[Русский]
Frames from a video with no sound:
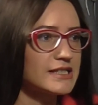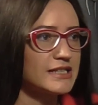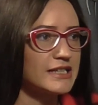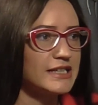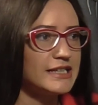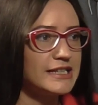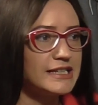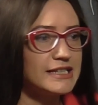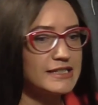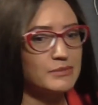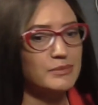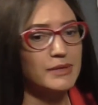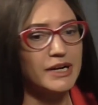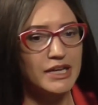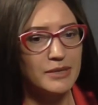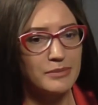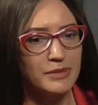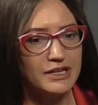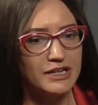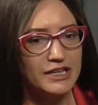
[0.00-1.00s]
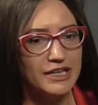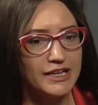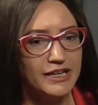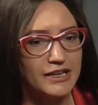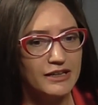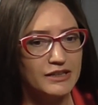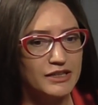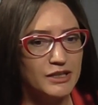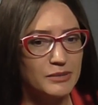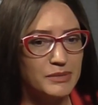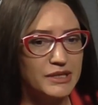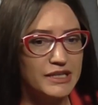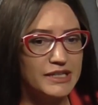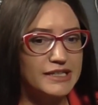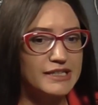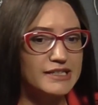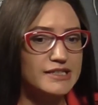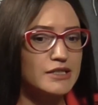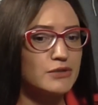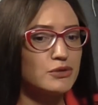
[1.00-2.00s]
и с моими клиентами,
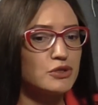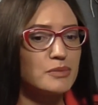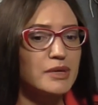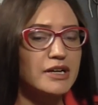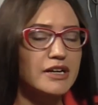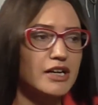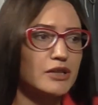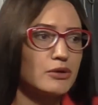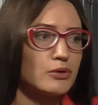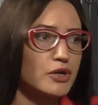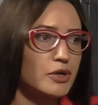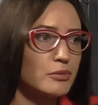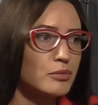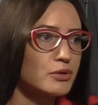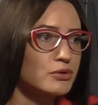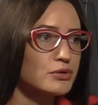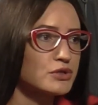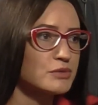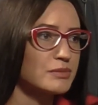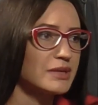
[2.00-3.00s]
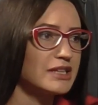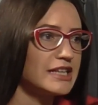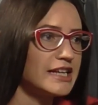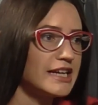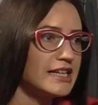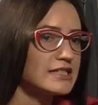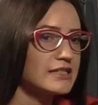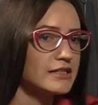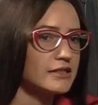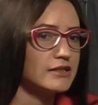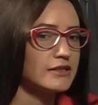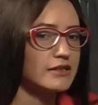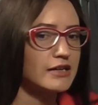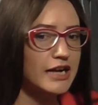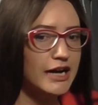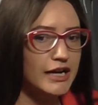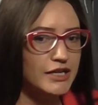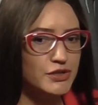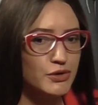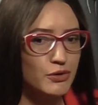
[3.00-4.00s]
и с людьми, которые будут смотреть э,
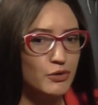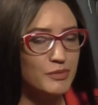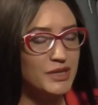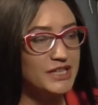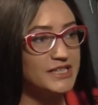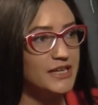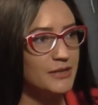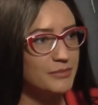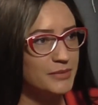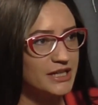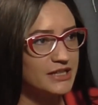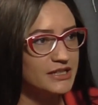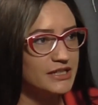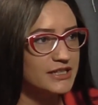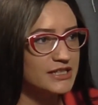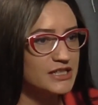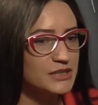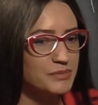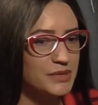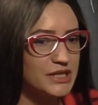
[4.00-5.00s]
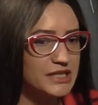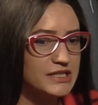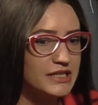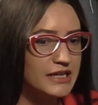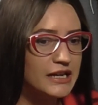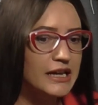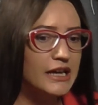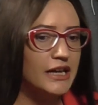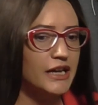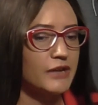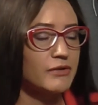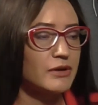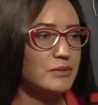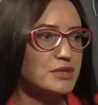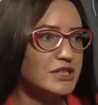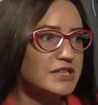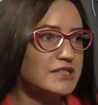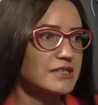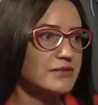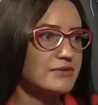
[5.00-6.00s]
радио Медиаметрикс Питер, и
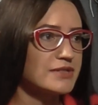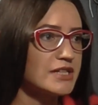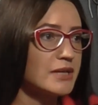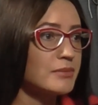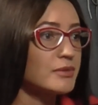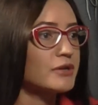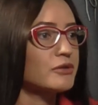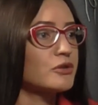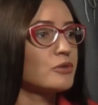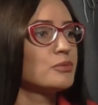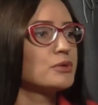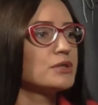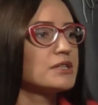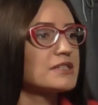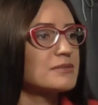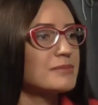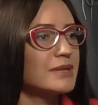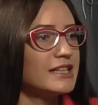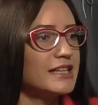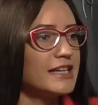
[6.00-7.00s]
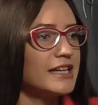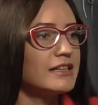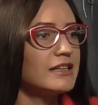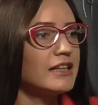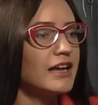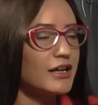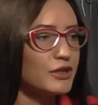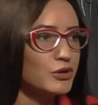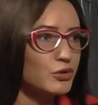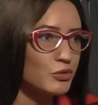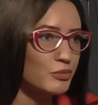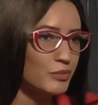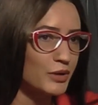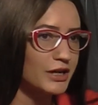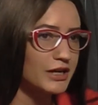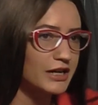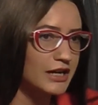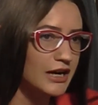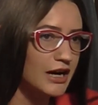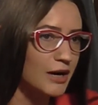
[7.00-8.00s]
вообще со всеми, кто будет смотреть данную
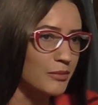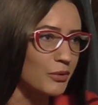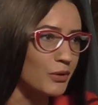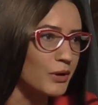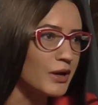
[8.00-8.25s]
программу.